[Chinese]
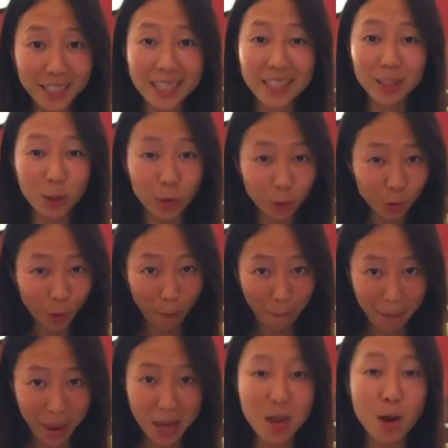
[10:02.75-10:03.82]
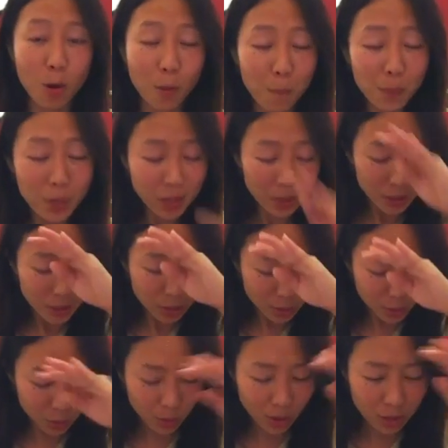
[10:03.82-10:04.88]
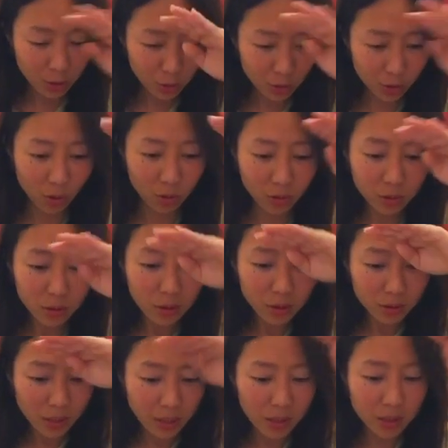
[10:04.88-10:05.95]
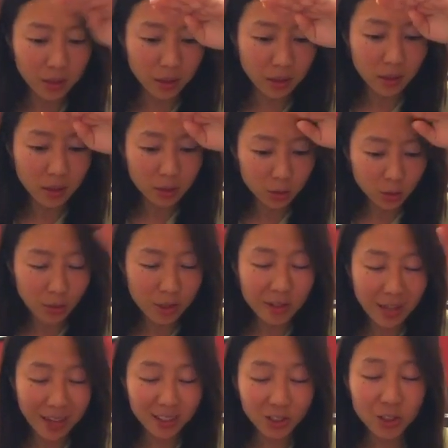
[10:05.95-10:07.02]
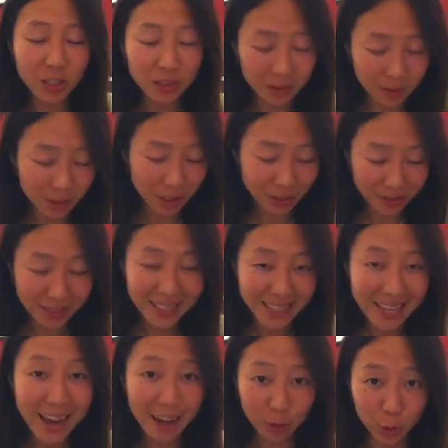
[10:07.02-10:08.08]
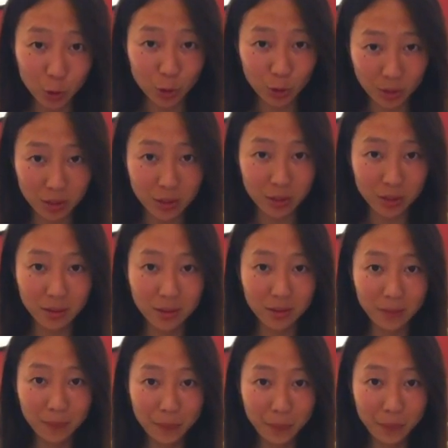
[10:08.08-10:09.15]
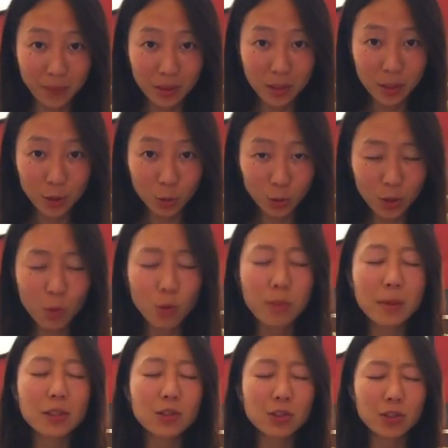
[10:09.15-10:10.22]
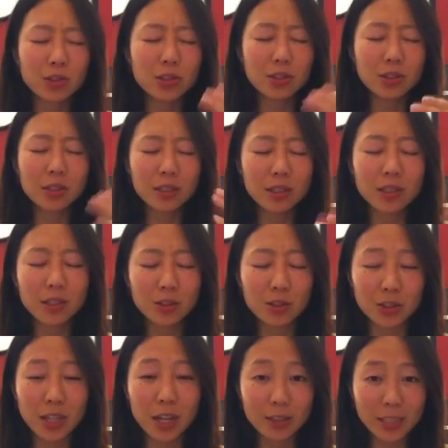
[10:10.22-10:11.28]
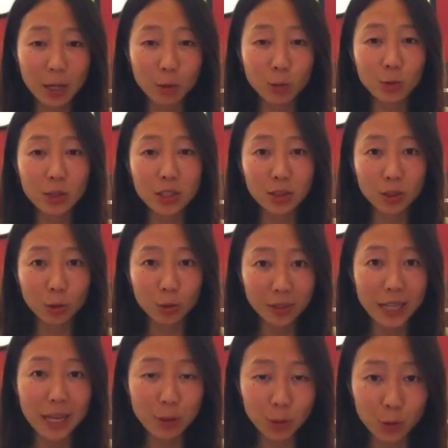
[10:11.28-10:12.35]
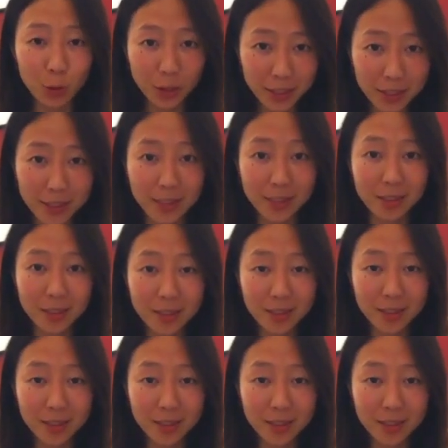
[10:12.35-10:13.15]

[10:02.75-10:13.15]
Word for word: 顶，永远没有最终那个最上层层的样子。所以，我们时时刻刻只要在呼吸，都在学习。